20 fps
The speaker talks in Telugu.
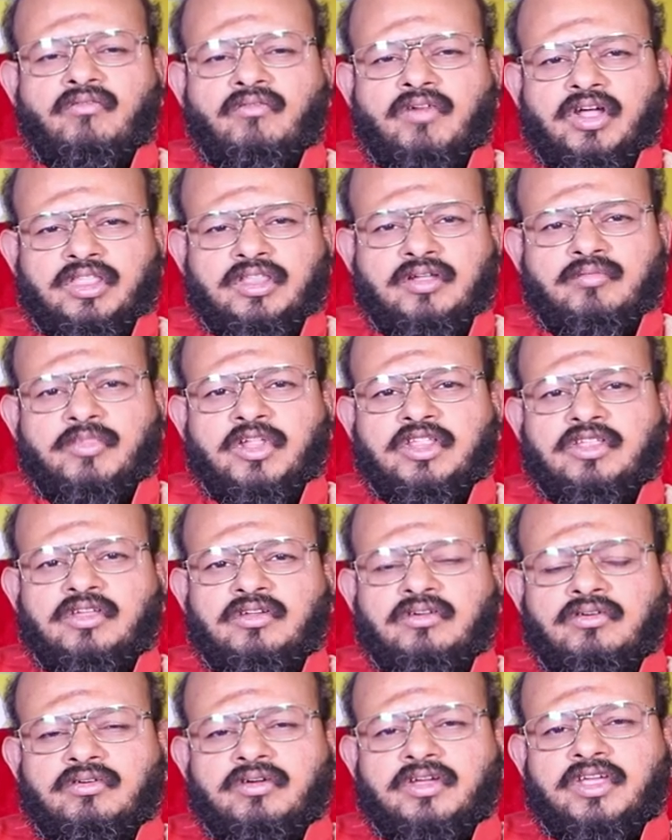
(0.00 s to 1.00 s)
వంద
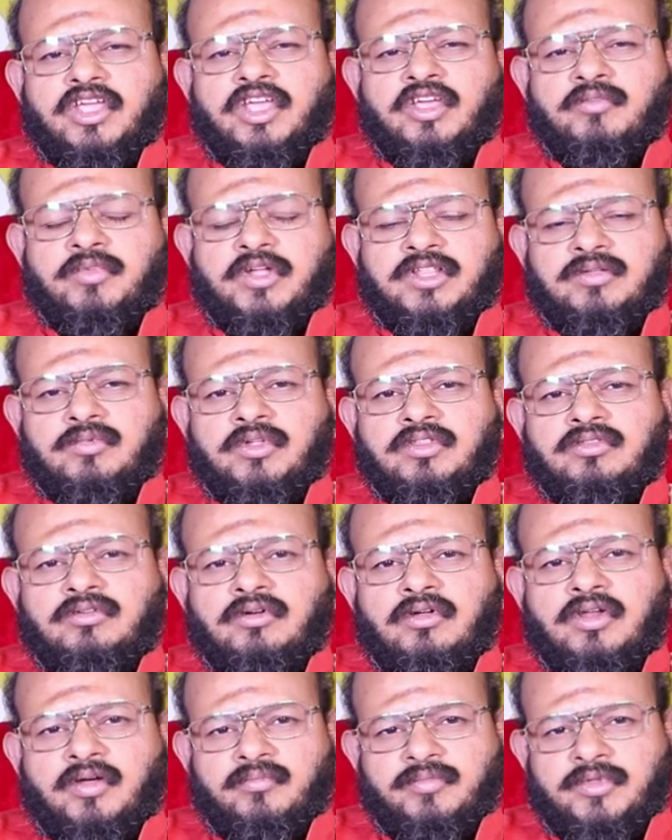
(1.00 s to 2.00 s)
మందిలో ఏ పది
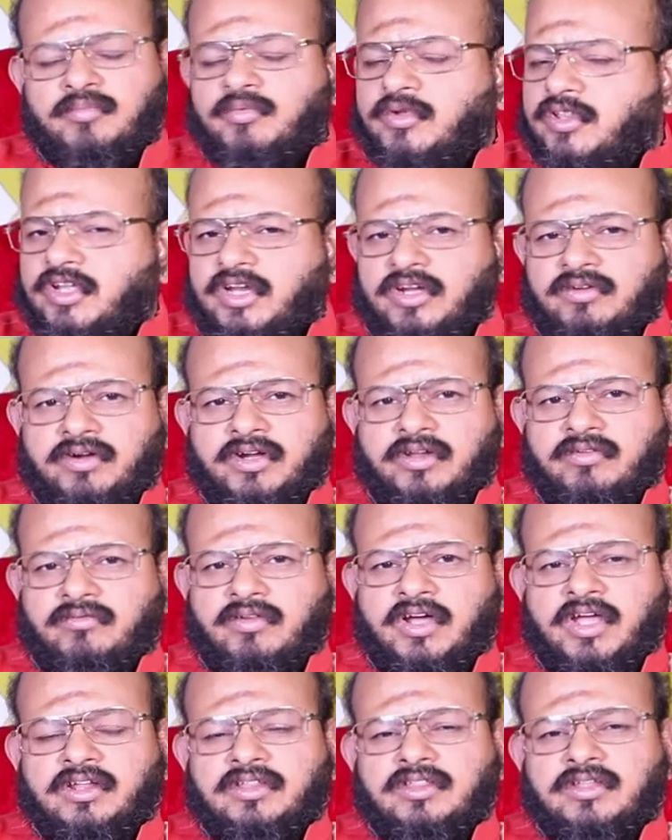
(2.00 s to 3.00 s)
మందో లబ్ధి పొందేటువంటి
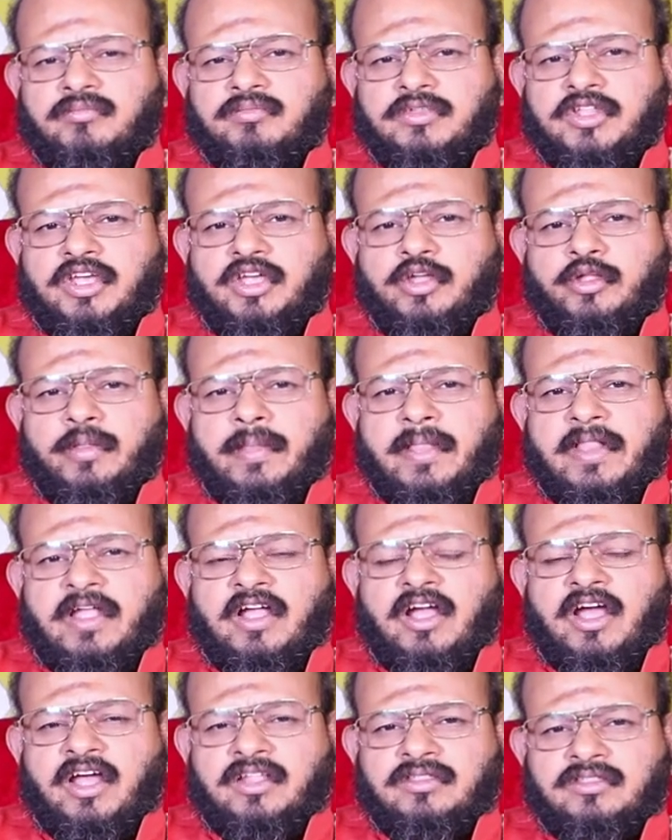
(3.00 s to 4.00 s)
వారం తప్పితే
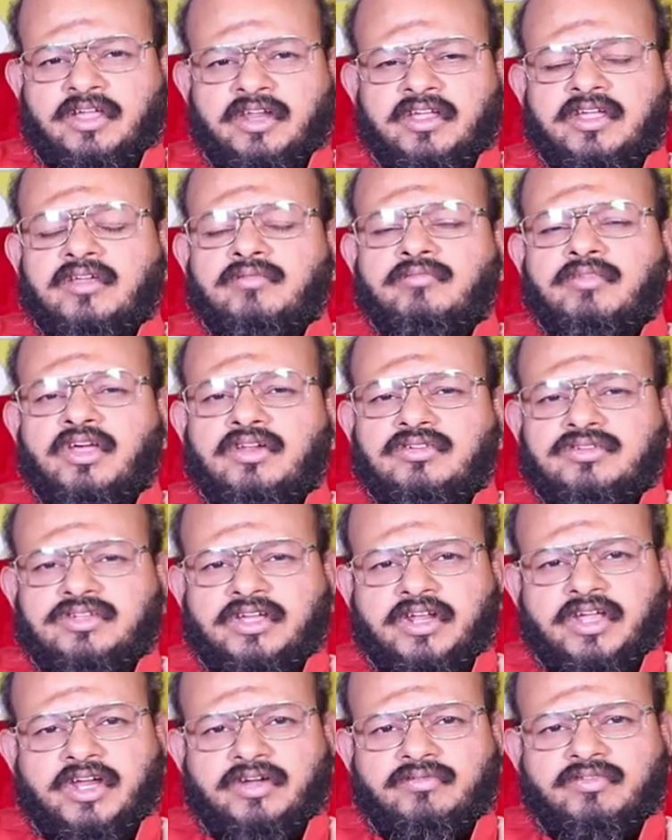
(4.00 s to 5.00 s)
అందరికీ మేలు
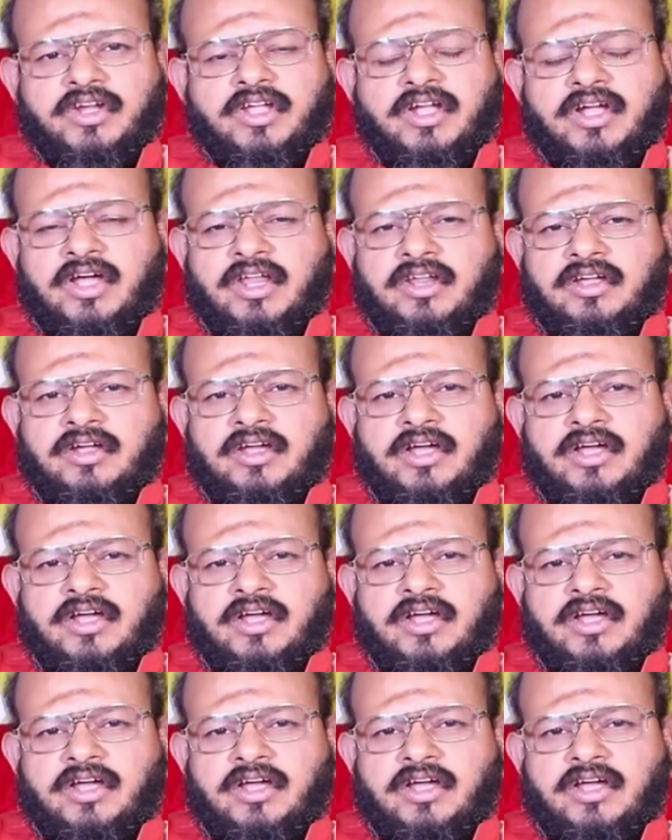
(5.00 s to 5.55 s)
జరిగేటువంటి కాలం